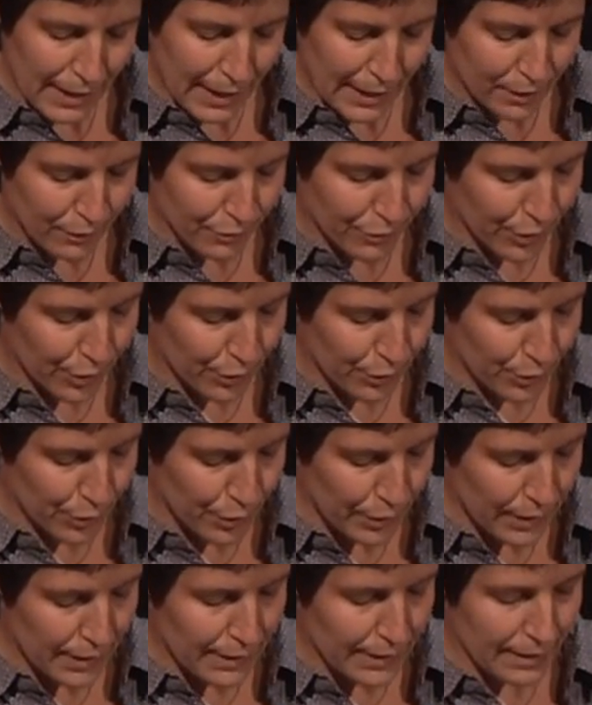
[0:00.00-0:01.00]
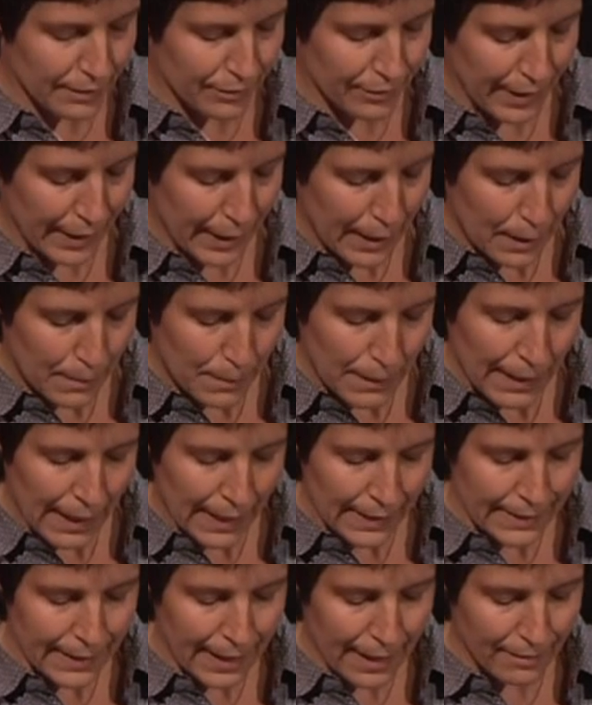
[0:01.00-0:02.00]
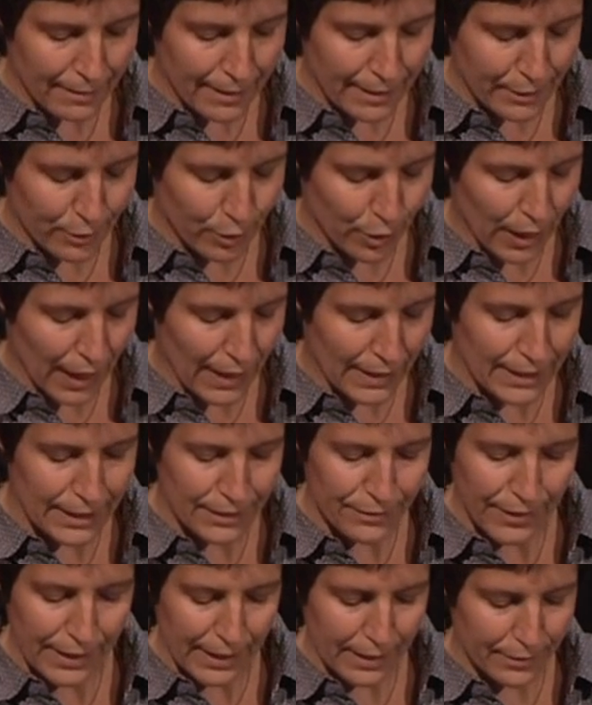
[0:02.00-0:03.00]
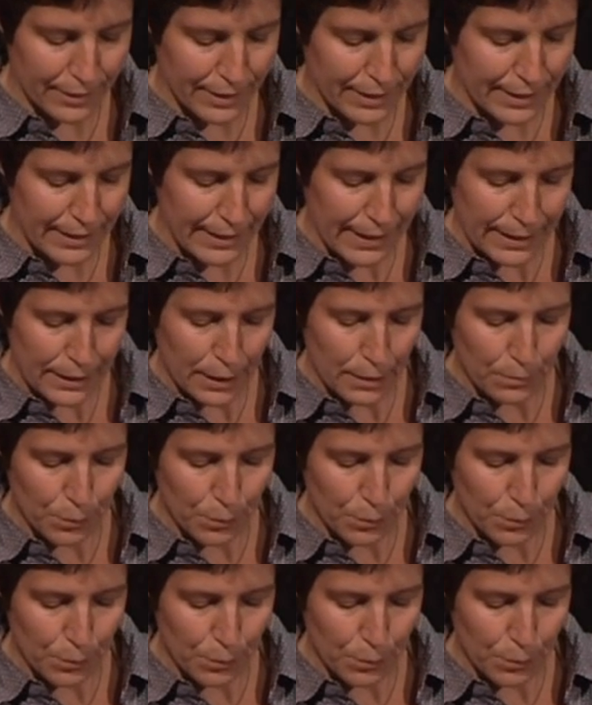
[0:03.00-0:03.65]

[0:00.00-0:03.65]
Daten von Duske sind weniger bekannt, teilweise noch gar nicht verifiziert.